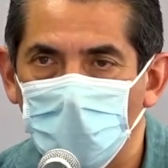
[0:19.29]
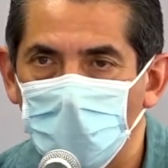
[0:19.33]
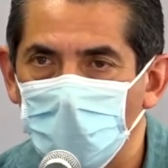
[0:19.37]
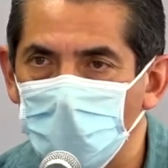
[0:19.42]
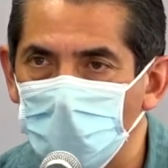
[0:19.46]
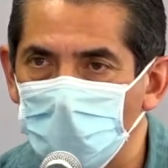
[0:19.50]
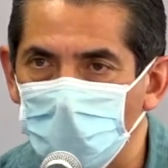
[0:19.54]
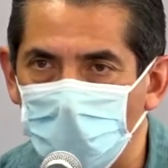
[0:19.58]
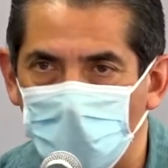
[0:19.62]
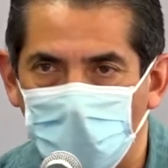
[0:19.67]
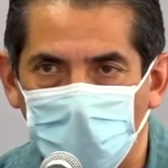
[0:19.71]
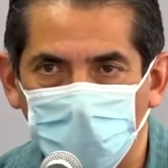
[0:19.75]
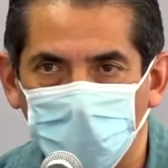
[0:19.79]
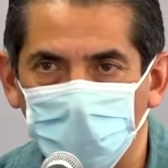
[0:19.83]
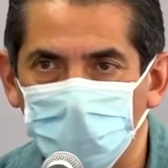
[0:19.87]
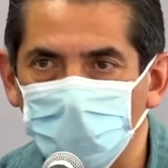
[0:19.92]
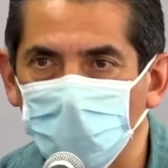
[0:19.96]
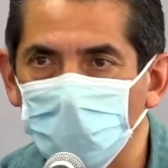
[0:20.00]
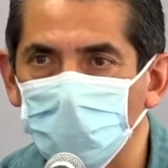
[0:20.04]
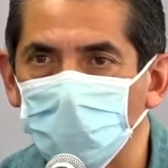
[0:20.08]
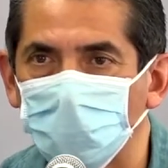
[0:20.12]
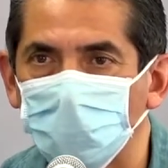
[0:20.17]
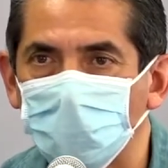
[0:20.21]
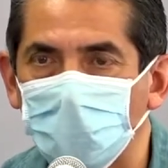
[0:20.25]
Tenemos
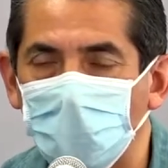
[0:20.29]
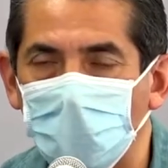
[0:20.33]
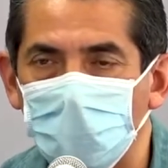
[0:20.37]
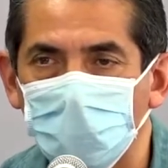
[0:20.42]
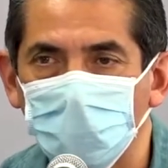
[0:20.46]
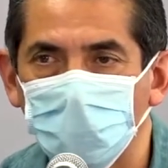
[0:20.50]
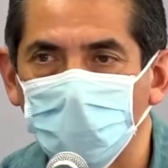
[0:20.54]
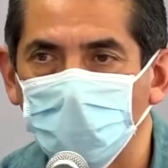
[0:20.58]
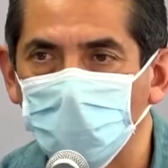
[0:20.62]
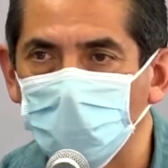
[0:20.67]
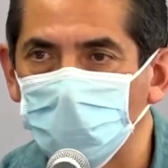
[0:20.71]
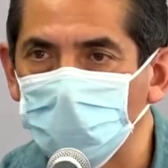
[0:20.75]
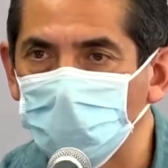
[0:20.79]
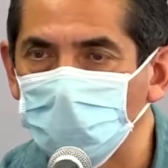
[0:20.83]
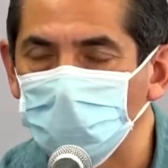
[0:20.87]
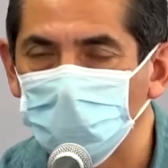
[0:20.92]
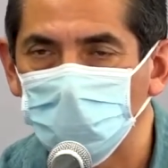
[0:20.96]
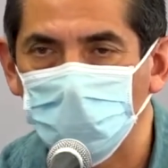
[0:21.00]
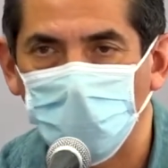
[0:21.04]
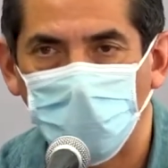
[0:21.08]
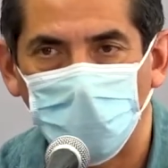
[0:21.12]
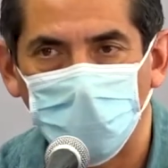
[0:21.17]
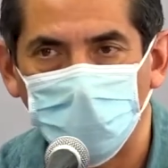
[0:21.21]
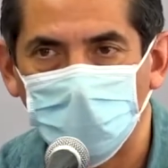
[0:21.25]
muchos casos,
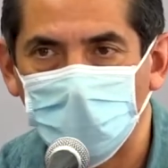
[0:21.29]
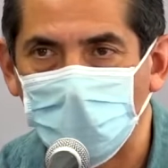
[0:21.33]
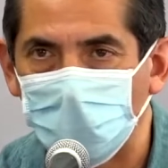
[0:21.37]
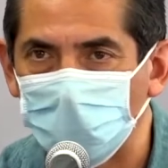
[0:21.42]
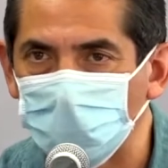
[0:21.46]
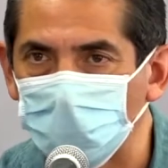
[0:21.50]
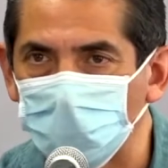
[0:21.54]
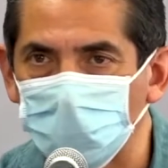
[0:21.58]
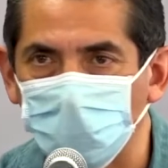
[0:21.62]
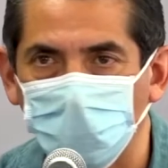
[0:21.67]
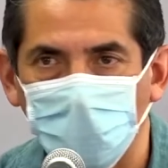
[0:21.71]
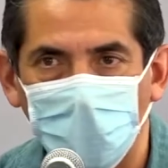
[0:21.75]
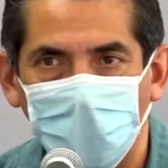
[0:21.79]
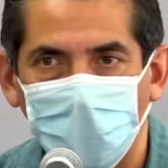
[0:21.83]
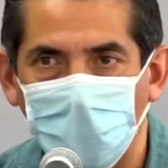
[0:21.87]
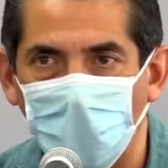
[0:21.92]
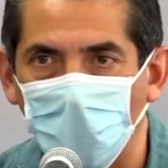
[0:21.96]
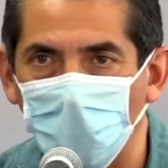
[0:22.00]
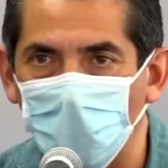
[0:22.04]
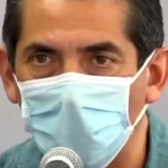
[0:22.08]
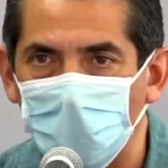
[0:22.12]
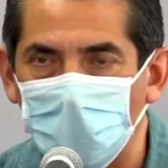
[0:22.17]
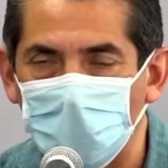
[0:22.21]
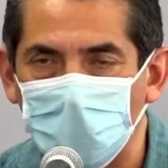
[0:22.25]
los casos pueden
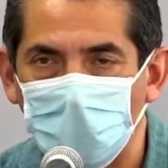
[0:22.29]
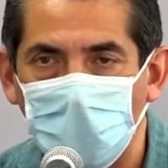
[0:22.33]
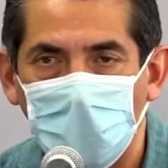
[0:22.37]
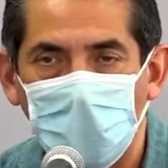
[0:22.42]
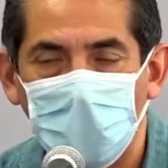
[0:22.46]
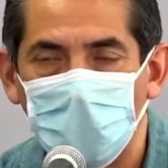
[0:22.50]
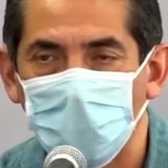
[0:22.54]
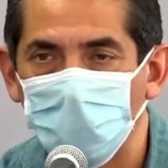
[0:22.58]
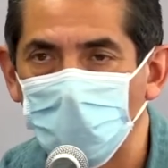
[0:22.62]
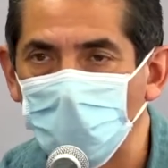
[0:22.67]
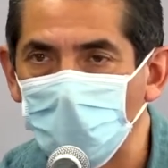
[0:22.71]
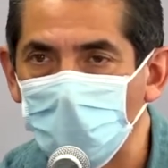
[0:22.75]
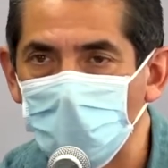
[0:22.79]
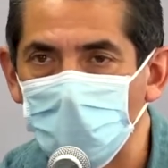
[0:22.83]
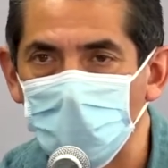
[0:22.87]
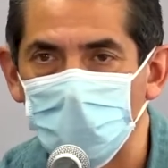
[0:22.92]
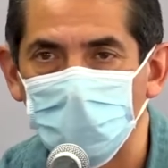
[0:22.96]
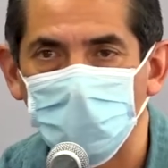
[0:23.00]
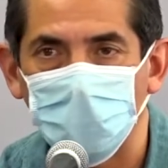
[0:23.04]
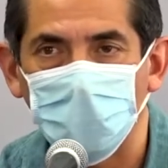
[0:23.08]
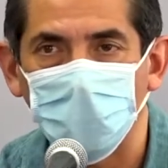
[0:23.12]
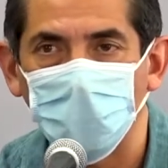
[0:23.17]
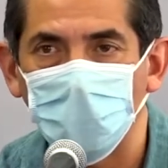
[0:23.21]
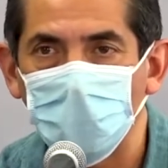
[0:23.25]
aumentar, pueden
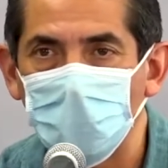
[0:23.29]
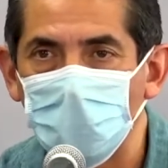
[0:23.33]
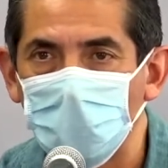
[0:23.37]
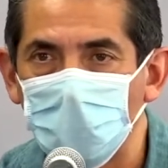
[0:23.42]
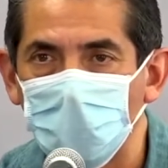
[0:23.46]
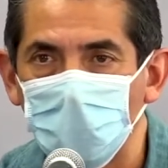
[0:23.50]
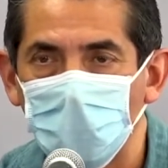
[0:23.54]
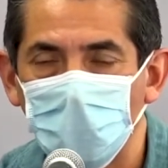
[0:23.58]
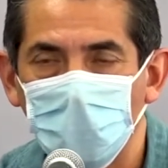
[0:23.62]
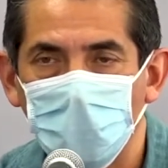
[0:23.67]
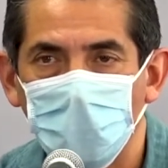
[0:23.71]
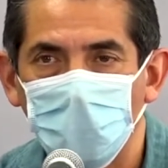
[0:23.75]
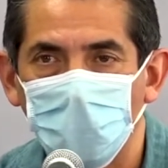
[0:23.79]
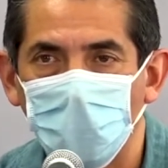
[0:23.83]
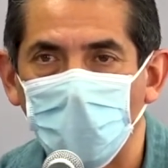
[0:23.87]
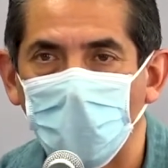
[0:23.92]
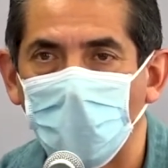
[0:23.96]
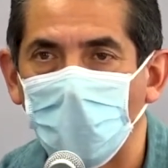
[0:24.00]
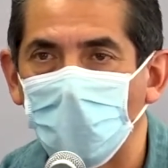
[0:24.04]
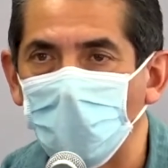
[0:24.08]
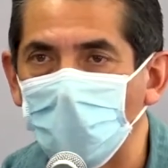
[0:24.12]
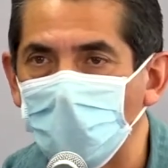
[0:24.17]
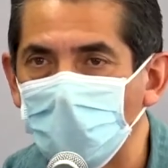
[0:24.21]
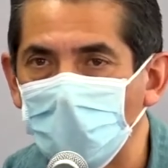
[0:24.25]
disminuir, pero la
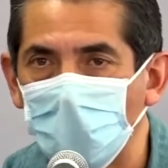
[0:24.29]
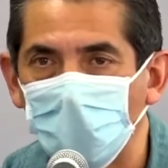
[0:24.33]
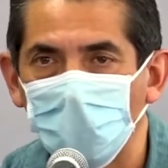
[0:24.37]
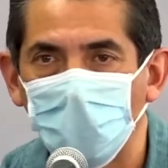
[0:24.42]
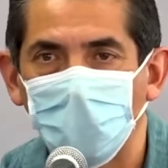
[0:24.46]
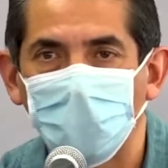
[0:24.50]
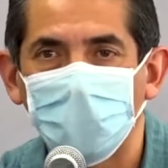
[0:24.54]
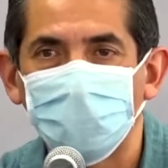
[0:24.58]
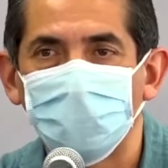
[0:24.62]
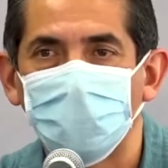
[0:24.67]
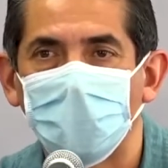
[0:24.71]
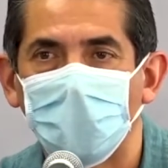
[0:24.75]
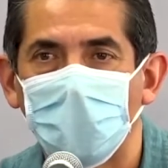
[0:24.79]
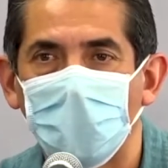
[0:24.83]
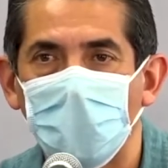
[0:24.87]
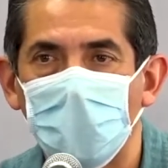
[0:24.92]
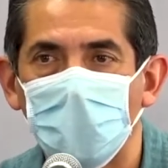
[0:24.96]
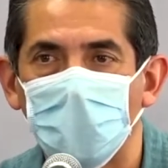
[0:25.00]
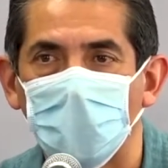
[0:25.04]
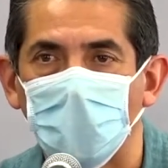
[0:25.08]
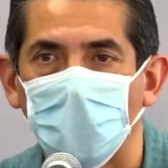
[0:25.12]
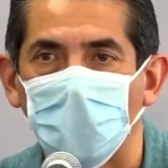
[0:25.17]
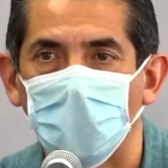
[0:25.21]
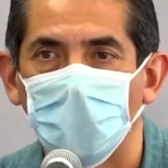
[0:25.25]
pandemia va a ser
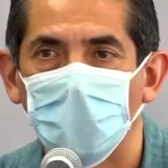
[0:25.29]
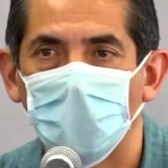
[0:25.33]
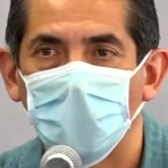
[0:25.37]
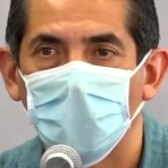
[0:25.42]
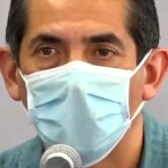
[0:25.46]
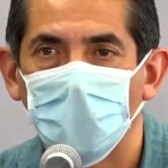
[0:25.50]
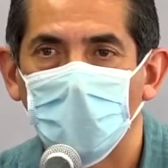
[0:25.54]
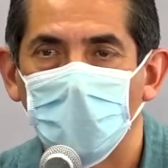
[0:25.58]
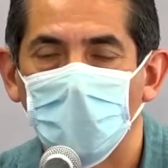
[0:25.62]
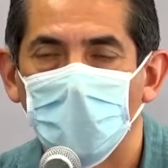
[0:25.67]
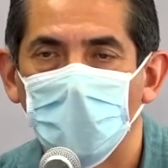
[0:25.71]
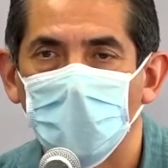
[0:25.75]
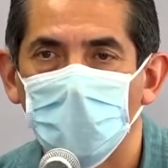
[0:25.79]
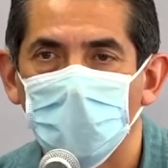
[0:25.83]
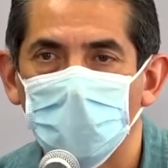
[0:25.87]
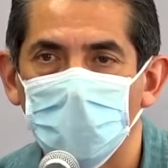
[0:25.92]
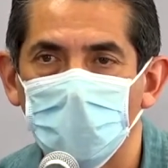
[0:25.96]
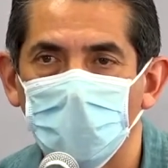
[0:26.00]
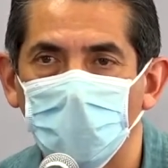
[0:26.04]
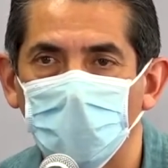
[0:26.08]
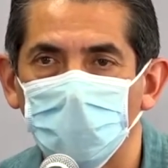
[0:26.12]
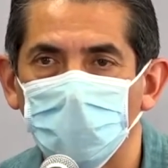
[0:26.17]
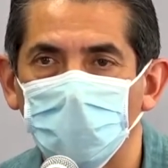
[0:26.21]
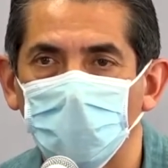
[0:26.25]
larga si
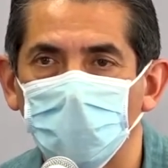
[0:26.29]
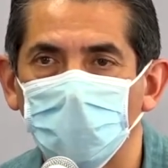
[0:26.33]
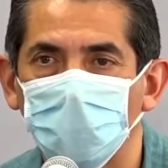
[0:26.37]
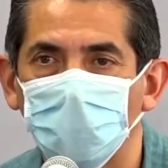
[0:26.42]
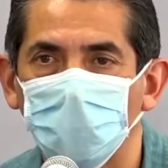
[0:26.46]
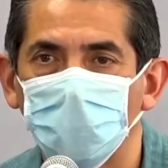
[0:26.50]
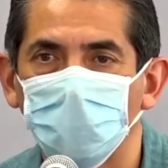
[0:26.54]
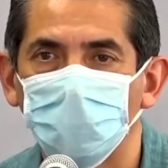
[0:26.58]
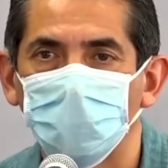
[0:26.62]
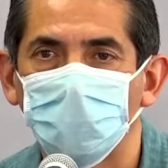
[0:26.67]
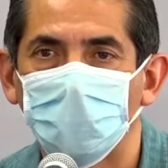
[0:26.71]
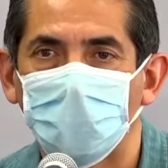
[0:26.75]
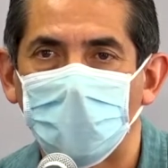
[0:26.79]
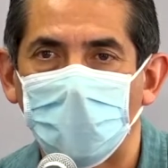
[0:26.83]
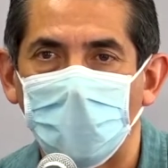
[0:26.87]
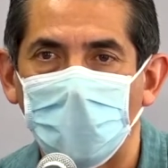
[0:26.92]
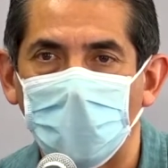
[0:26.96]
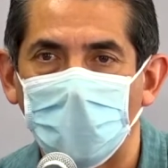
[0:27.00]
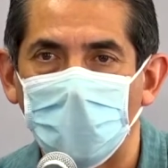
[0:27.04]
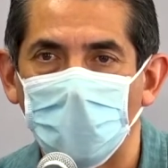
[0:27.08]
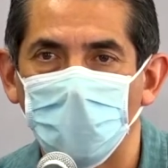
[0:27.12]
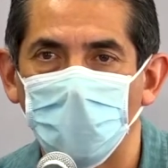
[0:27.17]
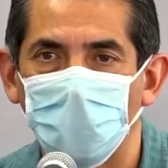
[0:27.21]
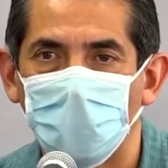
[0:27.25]
nosotros
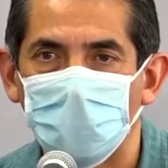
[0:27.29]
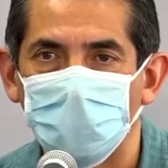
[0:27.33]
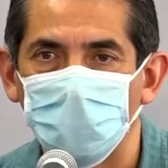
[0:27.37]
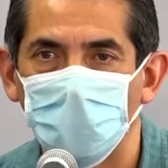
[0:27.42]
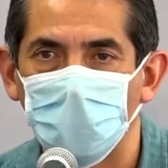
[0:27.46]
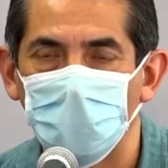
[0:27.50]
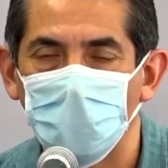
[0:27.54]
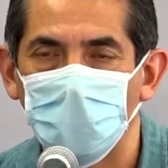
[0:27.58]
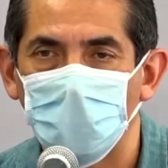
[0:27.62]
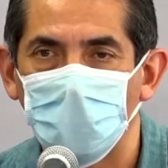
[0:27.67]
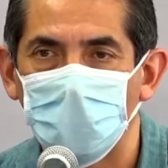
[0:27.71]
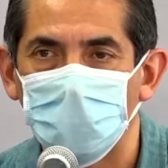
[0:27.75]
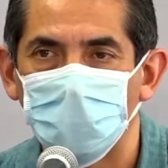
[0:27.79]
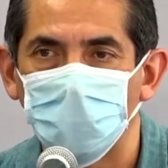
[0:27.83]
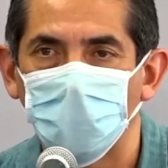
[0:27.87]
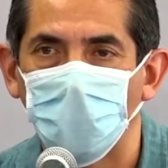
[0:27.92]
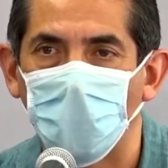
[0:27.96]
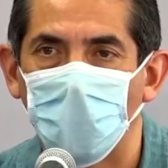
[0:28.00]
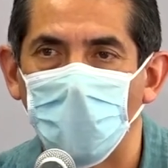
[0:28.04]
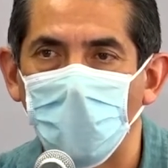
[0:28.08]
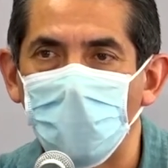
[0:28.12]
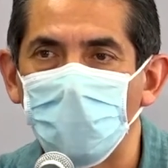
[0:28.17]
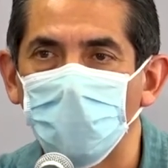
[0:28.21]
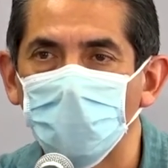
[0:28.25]
relajamos las medidas, como
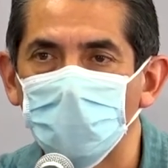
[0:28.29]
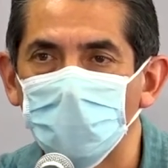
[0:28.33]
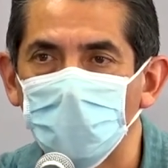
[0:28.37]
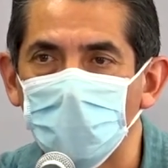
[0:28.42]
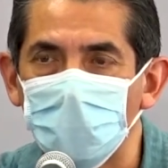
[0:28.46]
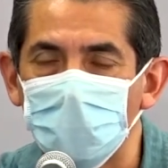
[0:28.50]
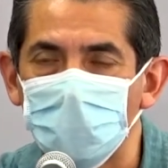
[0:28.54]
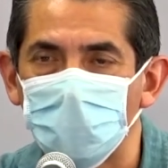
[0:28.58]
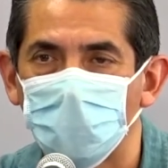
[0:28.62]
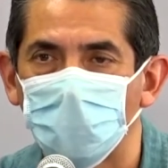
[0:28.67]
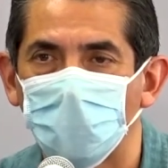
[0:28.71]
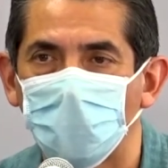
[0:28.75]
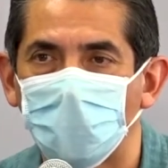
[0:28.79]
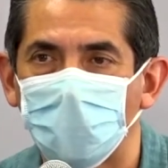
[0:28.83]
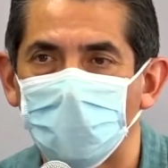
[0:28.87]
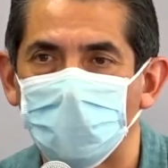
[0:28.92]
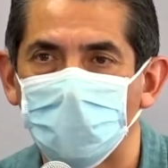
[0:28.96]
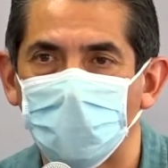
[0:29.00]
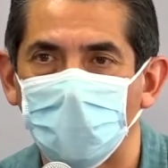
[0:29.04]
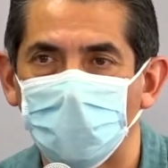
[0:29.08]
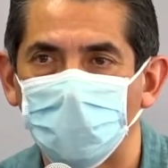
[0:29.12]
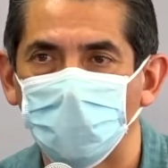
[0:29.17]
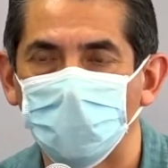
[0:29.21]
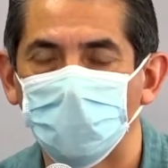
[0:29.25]
hemos visto que está
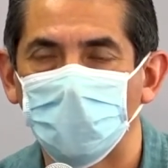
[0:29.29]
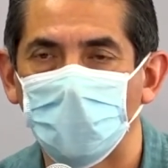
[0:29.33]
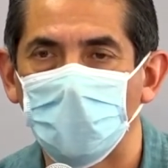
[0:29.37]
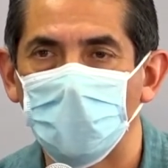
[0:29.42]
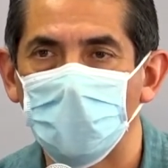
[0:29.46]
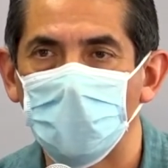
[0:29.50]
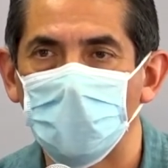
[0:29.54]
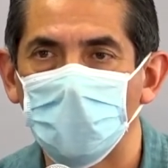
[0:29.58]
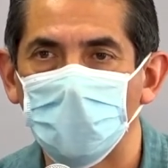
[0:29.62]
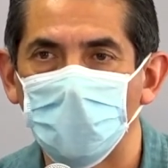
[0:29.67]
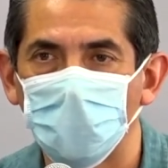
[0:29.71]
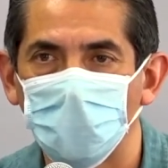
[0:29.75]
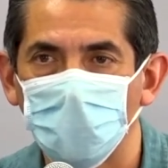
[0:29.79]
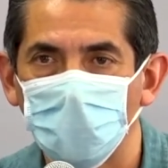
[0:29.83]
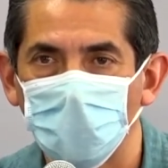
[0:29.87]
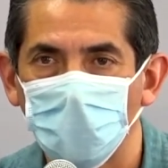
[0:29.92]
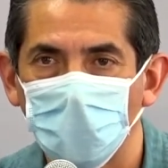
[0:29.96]
sucediendo,